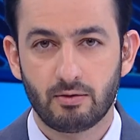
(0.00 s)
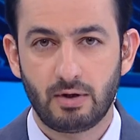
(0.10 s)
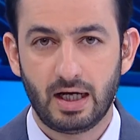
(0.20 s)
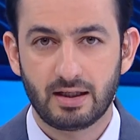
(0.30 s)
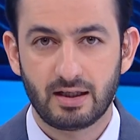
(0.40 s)

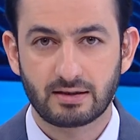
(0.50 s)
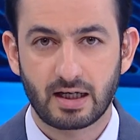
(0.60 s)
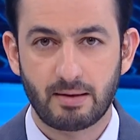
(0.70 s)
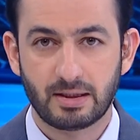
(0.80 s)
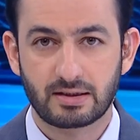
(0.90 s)
وعن
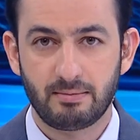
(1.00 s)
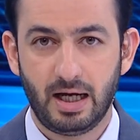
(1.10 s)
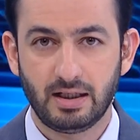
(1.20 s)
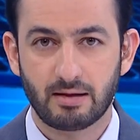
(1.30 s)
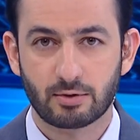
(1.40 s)
الانتخابات
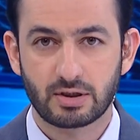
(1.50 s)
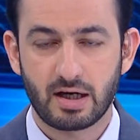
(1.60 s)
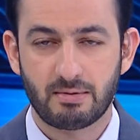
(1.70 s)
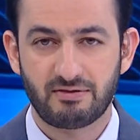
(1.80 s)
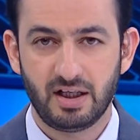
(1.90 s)
المحلية
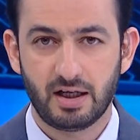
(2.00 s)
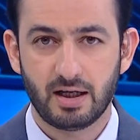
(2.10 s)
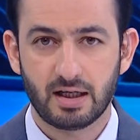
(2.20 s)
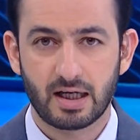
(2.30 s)
المرتقبة في العراق